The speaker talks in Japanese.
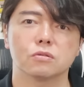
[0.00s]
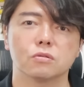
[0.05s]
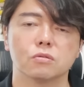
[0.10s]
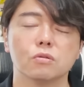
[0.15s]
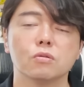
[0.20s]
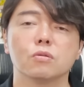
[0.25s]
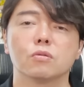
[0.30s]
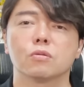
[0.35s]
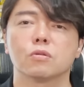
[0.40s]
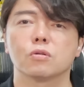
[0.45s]

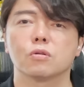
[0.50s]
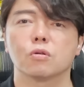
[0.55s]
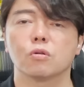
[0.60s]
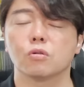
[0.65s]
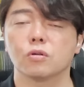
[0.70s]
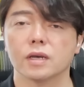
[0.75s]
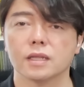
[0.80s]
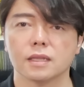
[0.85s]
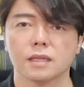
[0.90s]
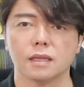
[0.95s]
を
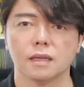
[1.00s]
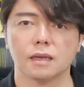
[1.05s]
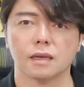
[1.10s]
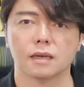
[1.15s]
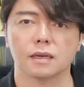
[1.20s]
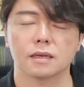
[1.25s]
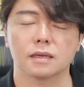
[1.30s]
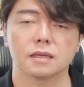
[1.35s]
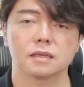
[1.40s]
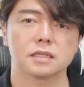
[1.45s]
終え
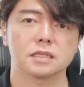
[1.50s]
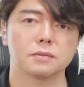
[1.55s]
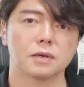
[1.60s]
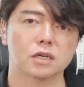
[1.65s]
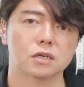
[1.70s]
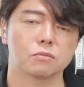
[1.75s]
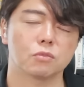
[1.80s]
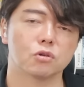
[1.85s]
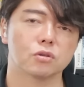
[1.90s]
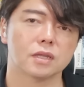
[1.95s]
てしば
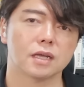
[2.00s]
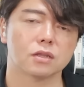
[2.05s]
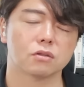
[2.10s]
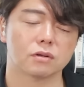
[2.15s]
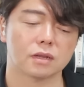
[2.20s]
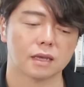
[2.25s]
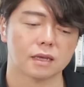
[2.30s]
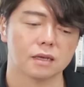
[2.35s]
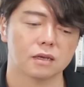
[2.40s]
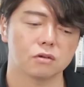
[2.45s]
らく揉んだ
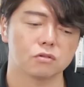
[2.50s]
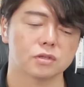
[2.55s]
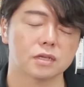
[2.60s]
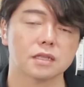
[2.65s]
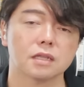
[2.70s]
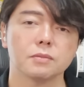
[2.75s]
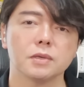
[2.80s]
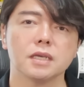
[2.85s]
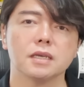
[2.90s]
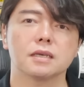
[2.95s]
後ね、
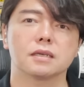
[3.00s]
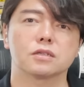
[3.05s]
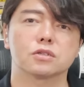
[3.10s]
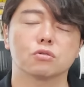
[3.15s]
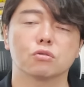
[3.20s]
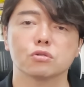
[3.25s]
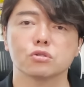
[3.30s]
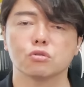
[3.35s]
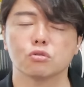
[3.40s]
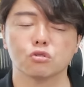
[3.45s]
再び
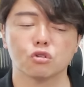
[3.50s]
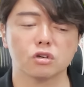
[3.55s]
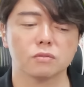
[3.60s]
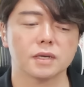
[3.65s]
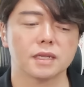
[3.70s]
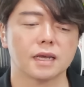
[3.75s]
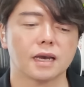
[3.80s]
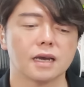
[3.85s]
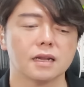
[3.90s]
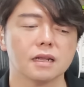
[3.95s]
上昇局
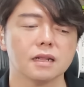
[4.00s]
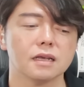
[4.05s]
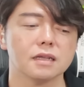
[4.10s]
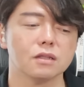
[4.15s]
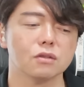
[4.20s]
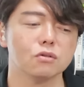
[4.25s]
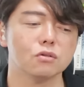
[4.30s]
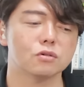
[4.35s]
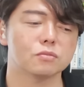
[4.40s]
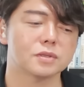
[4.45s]
面に入らな
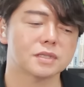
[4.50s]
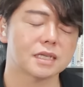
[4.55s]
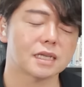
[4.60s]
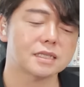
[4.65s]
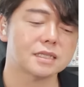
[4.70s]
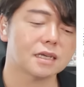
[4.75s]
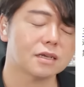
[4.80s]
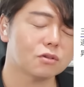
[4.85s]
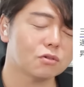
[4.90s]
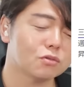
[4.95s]
いと、
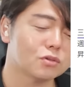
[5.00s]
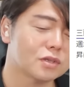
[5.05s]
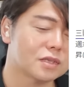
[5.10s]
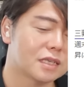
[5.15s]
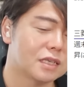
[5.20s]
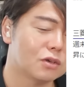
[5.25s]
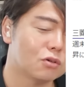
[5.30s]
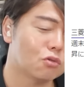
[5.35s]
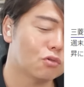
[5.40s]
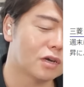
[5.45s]
さすがの
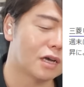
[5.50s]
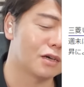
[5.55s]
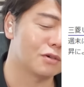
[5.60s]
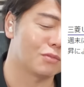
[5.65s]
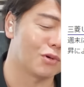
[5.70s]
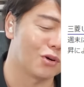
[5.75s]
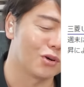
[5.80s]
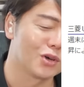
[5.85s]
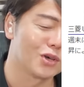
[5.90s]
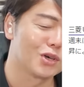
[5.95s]
銀行
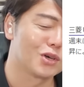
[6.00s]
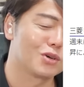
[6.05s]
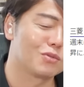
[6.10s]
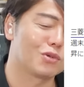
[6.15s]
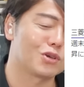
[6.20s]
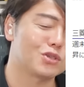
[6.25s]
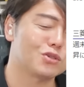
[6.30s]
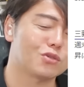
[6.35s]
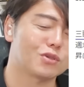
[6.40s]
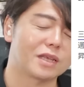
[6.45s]
株も
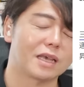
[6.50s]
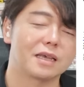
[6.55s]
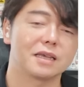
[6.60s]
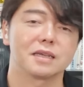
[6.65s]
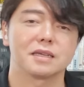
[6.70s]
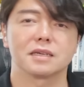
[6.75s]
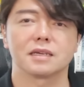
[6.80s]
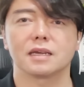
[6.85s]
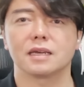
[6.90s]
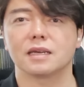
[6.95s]
もちろんね、
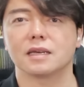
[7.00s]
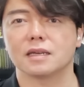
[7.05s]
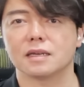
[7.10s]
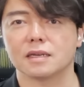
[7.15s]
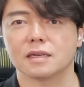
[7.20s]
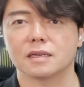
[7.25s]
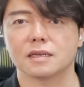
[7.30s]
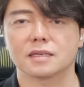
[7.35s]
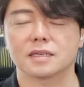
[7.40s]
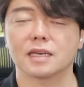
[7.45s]

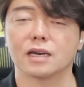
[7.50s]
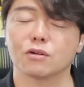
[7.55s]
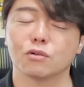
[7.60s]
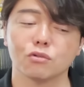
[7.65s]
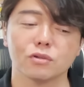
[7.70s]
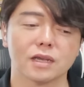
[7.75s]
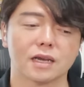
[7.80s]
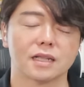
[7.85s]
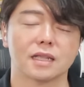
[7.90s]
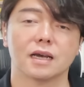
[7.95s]
えー、逆
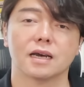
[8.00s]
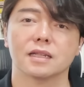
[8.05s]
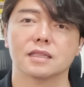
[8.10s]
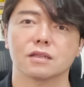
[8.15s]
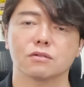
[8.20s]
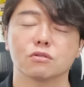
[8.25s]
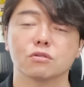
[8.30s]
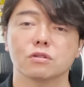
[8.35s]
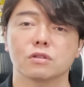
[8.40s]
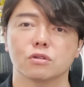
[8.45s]
効果で上がっ
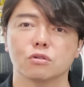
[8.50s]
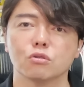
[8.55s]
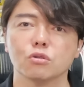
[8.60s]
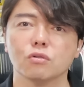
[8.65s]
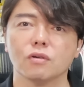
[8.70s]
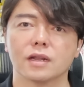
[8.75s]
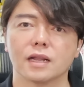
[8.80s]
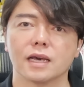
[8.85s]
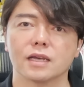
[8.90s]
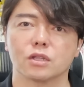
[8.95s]
ていくっていうこ
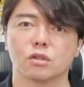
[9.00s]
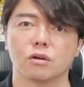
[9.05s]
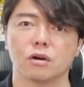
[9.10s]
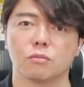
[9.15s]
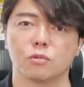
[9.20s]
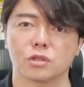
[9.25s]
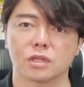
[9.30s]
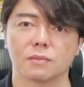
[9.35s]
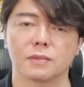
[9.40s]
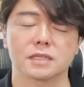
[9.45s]
とはないとは
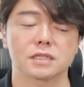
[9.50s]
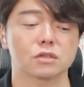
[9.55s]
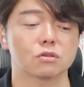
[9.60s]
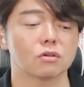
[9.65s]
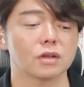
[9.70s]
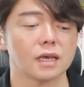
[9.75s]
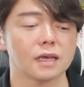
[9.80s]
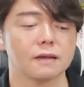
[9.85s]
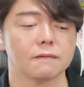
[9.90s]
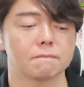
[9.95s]
思ってますけ
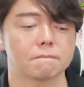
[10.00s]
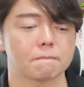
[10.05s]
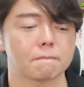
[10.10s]
どね。